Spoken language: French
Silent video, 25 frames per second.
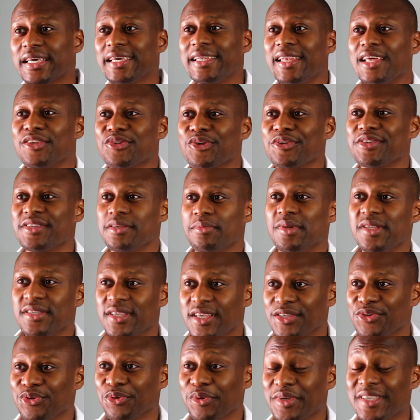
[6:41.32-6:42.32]
crée la
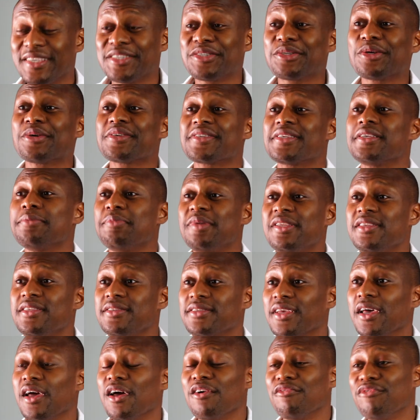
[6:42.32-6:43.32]
sensibilisation, qui
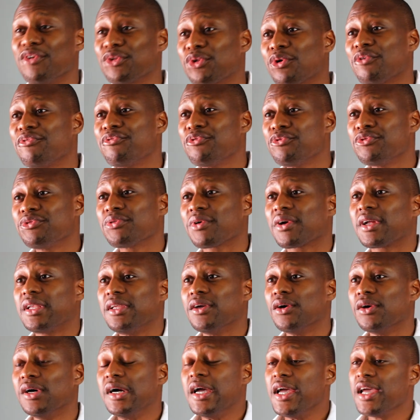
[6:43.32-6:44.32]
sensibilise votre futur
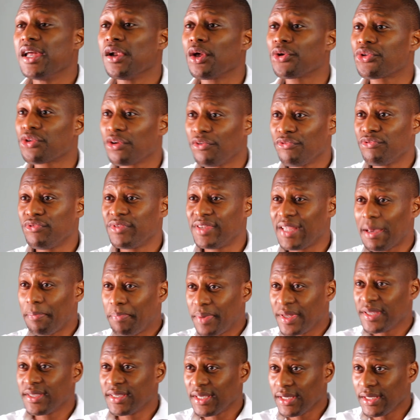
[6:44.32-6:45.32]
client. Et lorsque vous
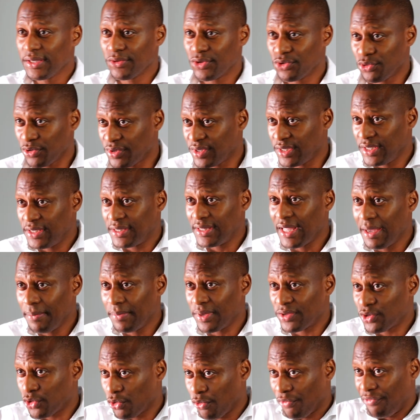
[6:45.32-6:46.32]
appliquez ce système,
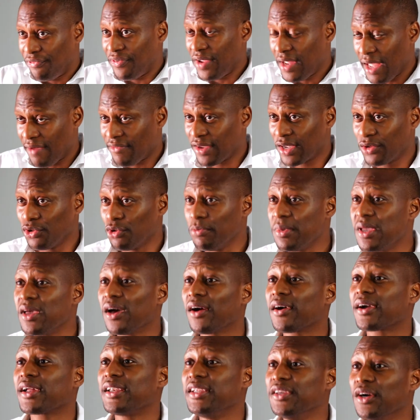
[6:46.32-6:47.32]
ce qu'on fait avec nos
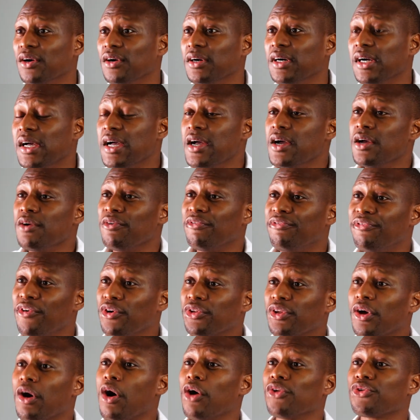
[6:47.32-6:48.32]
meilleurs clients,
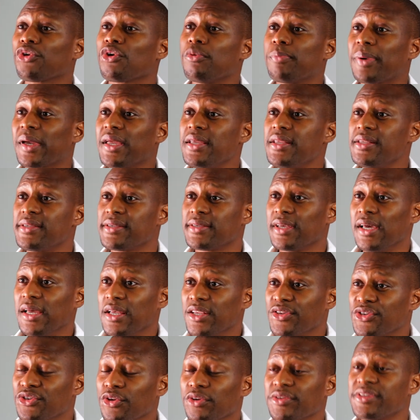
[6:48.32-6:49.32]
votre entreprise
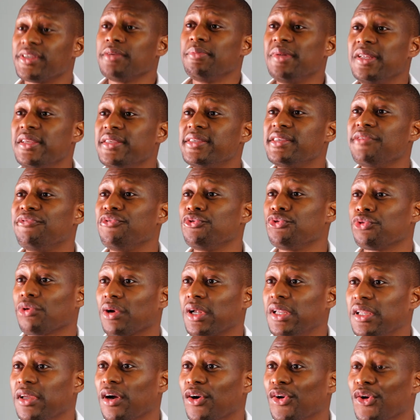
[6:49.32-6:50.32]
sensibilise ses futurs
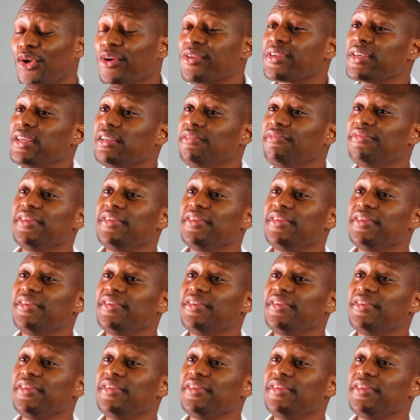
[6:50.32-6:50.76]
clients. Lorsqu'ils